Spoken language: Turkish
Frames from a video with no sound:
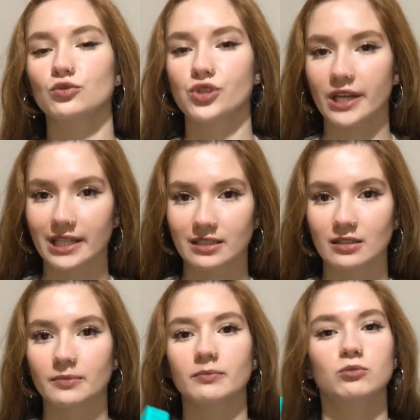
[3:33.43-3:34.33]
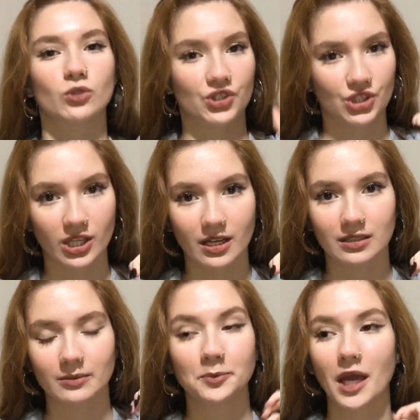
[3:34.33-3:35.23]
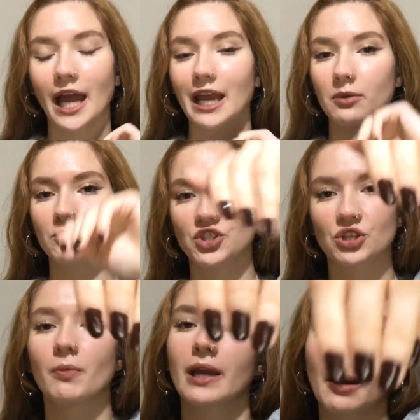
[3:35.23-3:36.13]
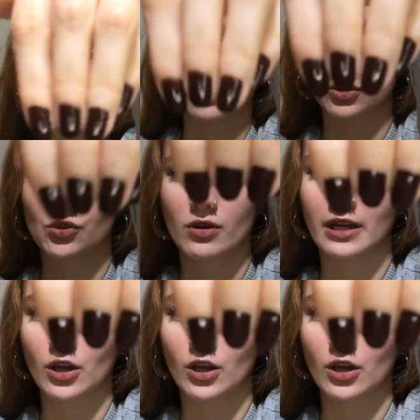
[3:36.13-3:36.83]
Duşa girdim, bulaşık yıkadım. Herhangi bir çıkma yapmadı. Şöyle